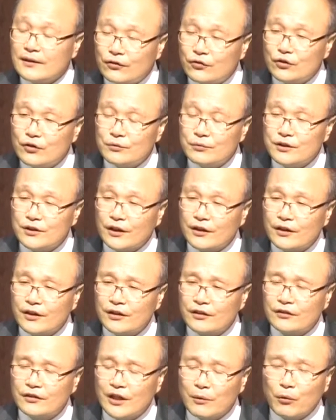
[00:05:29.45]
예수님은
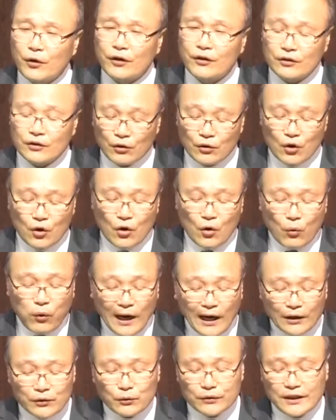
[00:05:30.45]
여기
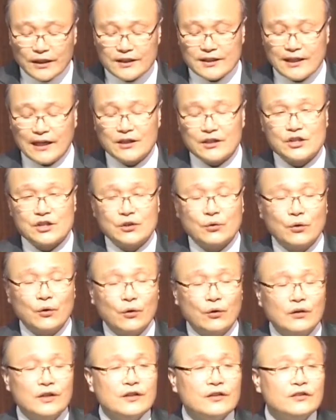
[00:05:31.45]
대목에서 화도 내지
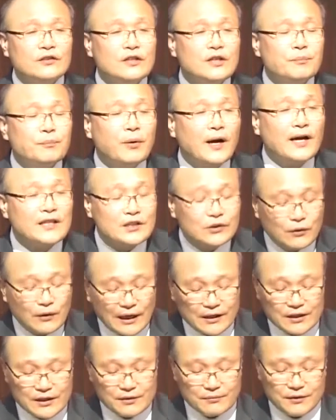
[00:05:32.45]
않으시고
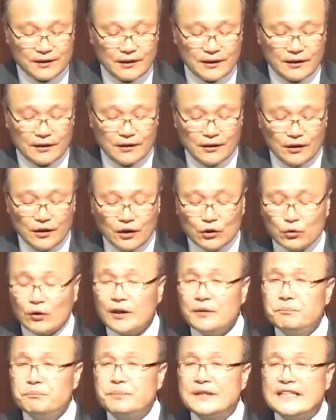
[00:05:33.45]
슬퍼하지도 않으십니다.
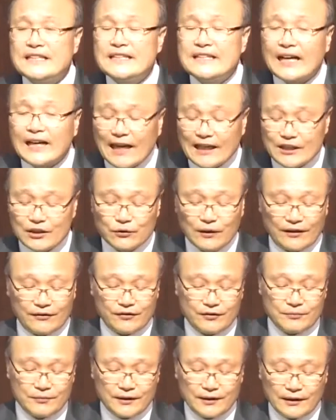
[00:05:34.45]
또한 비난하지도
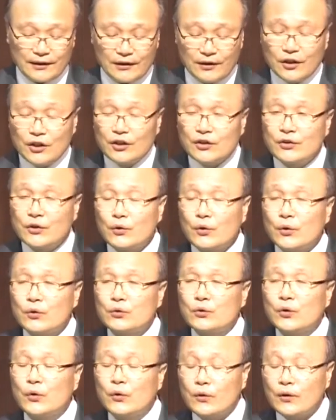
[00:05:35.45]
않습니다.
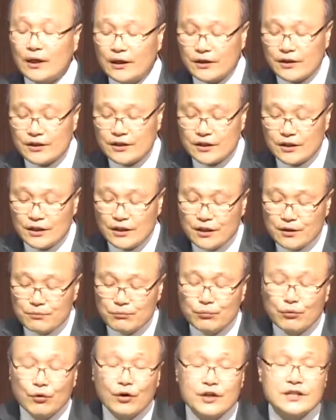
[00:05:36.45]
서로 토론한 것이
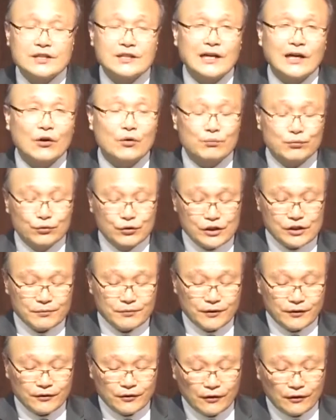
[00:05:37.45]
무엇이냐고
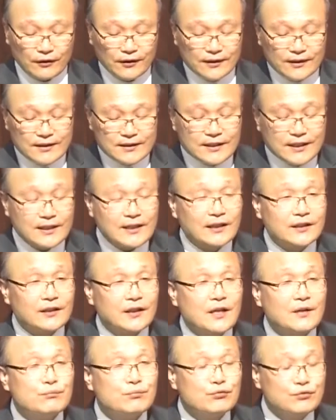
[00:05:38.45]
물으시면서
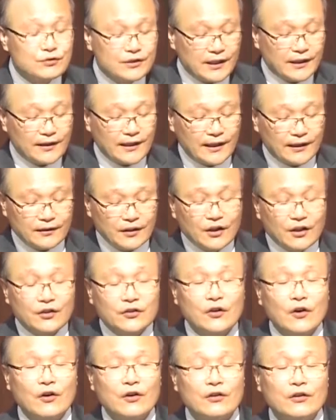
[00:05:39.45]
제자들의 문제에 대한
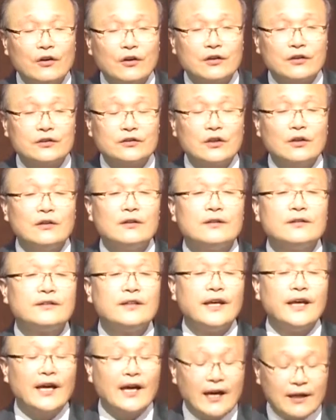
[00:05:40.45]

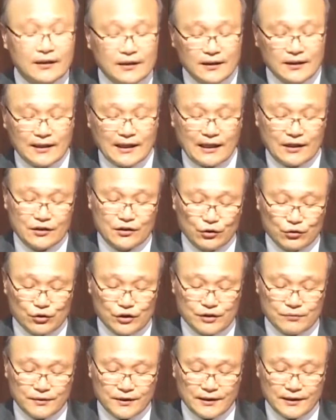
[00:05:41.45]
성경적 대안을
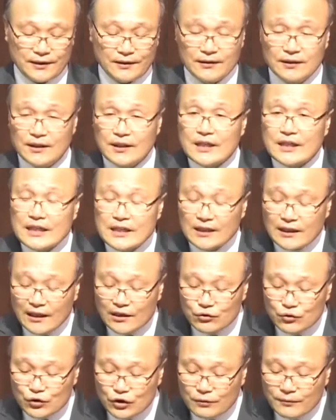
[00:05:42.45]
가르쳐 주십니다.
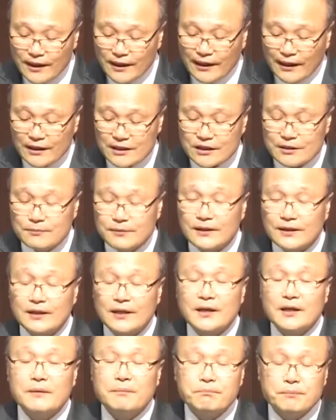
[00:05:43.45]
이러한 주님의
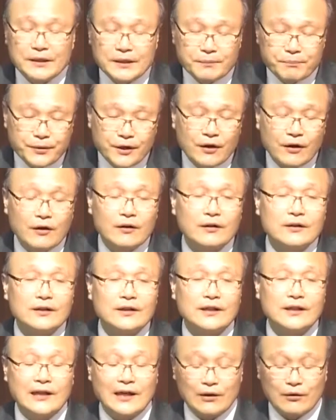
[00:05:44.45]
가르침을
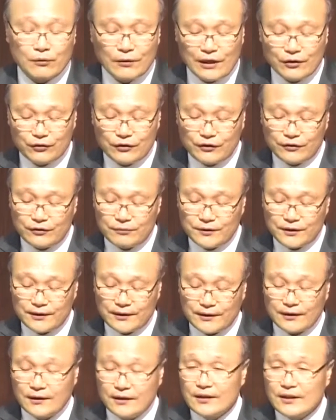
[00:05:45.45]
비평이라고 할 수
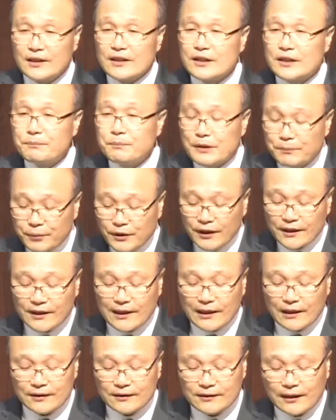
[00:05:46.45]
있습니다. 이
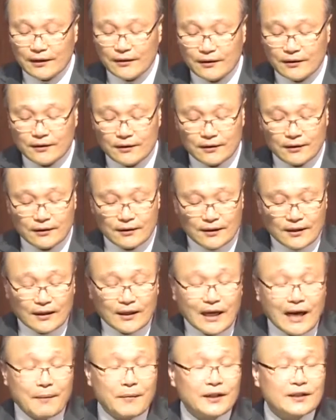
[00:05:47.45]
비평이라는
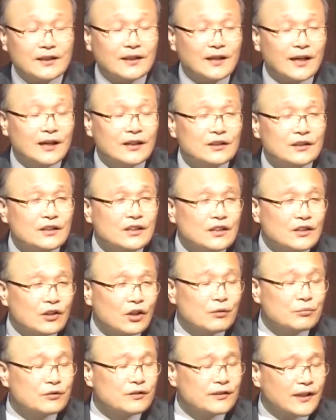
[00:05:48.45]
단어를 까마득한
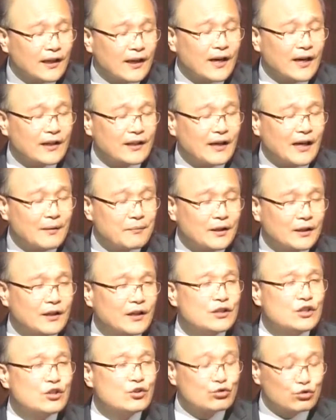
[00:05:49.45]
여러분 생각하기에
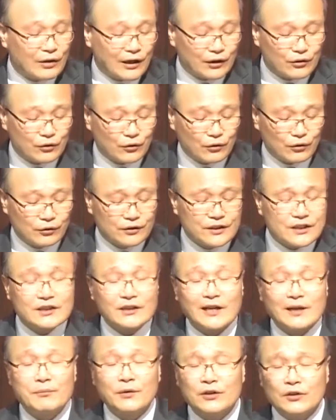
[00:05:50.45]
까마득한 이 중학교
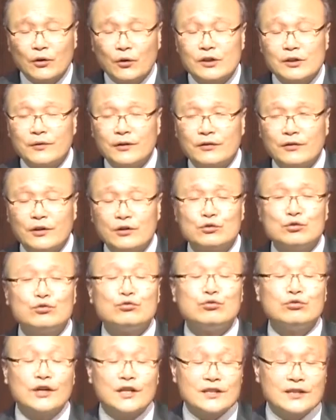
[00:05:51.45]
시절 한번 떠올리면서요.
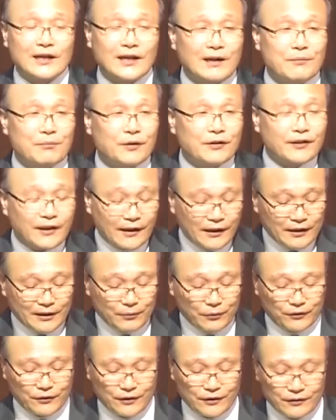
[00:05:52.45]
그 국어 시간 한번
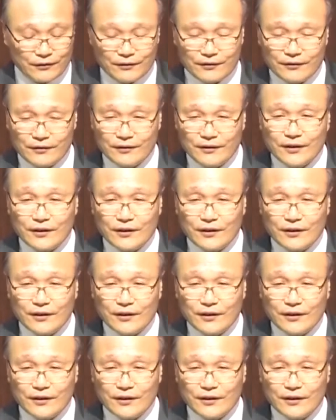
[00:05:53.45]
생각해 보세요.